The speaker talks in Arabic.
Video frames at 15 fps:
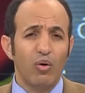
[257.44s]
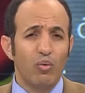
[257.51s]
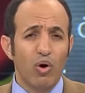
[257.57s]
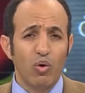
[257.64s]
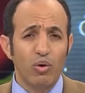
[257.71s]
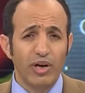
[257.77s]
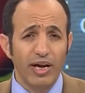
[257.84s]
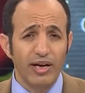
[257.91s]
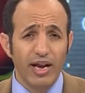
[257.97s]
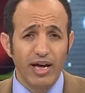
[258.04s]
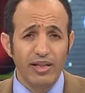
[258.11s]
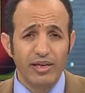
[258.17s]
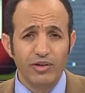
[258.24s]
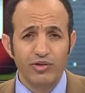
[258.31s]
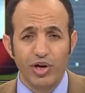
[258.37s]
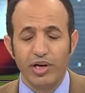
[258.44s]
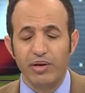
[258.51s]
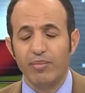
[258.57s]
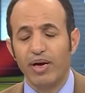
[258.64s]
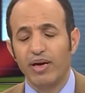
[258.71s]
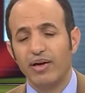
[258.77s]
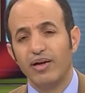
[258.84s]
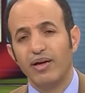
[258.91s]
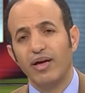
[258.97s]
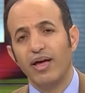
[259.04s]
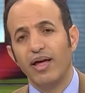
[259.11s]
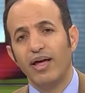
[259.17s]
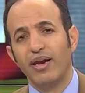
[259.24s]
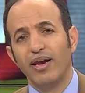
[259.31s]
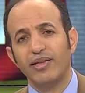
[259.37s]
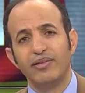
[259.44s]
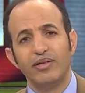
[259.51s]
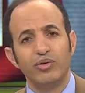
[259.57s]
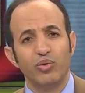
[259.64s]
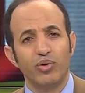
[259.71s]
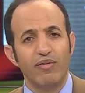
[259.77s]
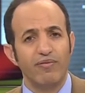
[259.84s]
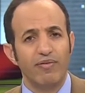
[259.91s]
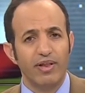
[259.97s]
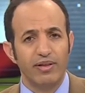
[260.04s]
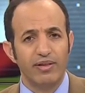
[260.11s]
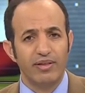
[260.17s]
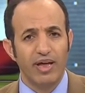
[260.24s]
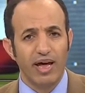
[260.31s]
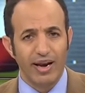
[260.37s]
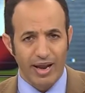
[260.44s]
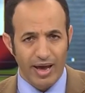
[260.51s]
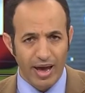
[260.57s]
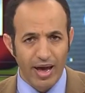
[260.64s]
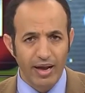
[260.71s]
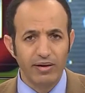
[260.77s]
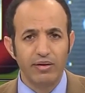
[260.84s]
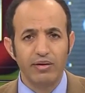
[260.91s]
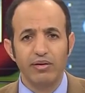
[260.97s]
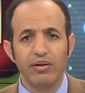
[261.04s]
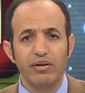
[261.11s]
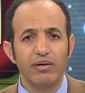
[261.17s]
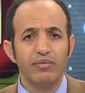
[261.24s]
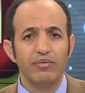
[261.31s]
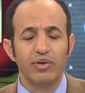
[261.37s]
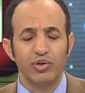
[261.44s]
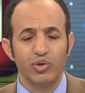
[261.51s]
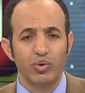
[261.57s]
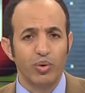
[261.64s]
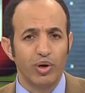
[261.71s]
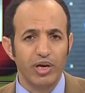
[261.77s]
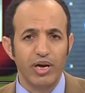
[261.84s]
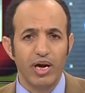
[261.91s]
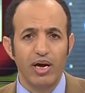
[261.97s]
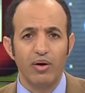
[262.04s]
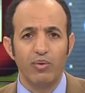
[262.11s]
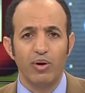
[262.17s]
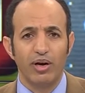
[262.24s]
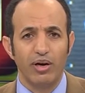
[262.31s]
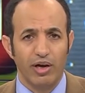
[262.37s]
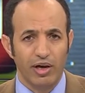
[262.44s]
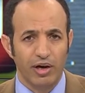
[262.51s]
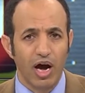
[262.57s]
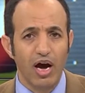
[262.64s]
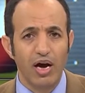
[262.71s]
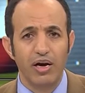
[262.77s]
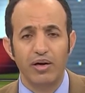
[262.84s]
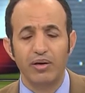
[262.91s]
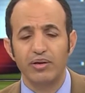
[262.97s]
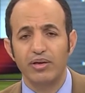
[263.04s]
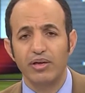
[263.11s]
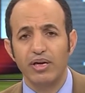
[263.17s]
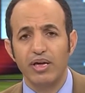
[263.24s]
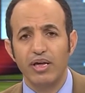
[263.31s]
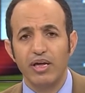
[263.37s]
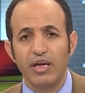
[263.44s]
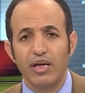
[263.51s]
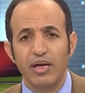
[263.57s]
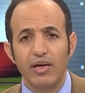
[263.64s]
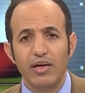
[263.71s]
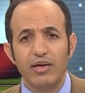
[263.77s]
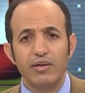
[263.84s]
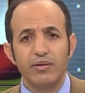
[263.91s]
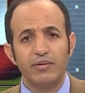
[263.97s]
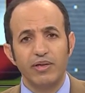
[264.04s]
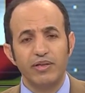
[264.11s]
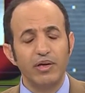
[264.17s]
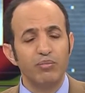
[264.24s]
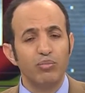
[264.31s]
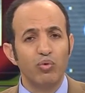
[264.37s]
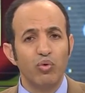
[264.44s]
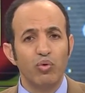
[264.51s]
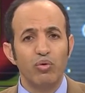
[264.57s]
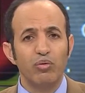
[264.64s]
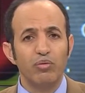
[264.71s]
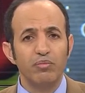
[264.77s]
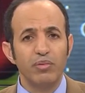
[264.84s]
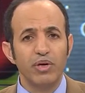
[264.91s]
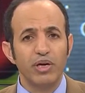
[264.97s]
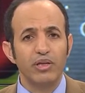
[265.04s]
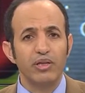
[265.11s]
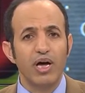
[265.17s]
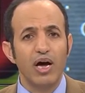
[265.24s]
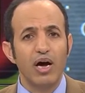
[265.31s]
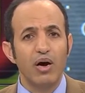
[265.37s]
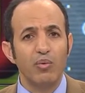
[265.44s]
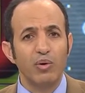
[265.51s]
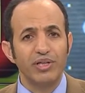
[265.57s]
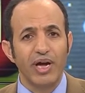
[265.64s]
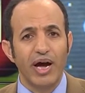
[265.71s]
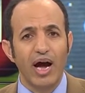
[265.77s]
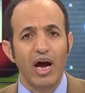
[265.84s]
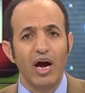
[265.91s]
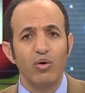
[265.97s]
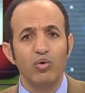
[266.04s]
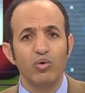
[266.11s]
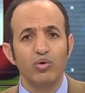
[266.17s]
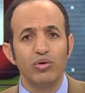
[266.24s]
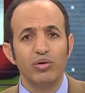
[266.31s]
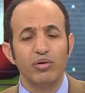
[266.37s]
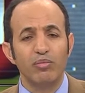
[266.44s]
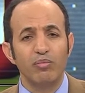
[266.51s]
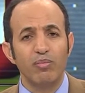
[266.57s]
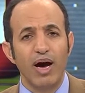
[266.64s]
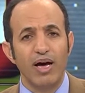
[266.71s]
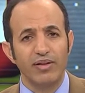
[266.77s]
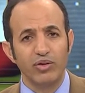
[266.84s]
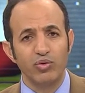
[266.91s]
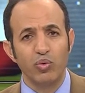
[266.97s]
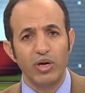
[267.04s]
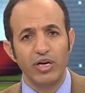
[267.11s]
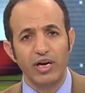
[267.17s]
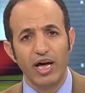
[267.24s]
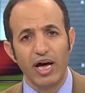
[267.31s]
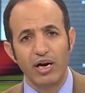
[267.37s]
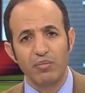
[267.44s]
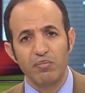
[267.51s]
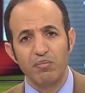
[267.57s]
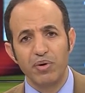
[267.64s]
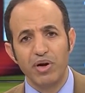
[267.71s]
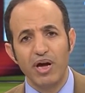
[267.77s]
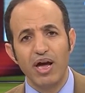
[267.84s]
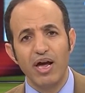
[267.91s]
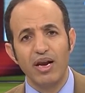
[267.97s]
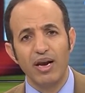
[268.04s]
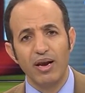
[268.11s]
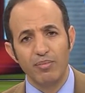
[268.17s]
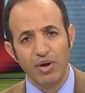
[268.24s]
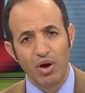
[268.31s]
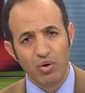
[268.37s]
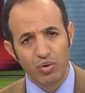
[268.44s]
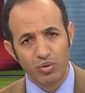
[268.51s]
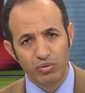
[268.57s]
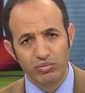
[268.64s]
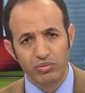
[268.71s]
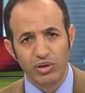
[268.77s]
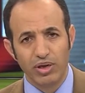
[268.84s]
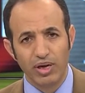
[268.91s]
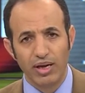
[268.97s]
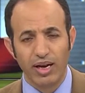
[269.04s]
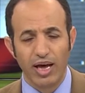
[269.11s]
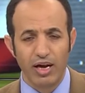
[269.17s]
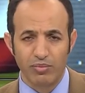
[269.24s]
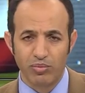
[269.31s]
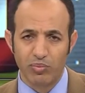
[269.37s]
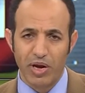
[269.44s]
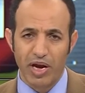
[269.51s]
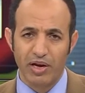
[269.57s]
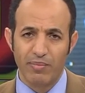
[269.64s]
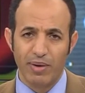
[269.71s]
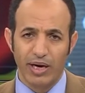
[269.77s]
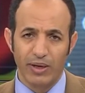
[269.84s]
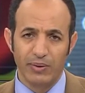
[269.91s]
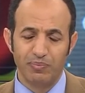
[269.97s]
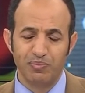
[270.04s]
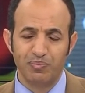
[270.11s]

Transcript: وقلنا إن هذه الجريمة التي تنفذ الآن في سوريا والعراق تتم برضا وتعاون بعض دول الغرب إن لم يكن الغرب بأكمله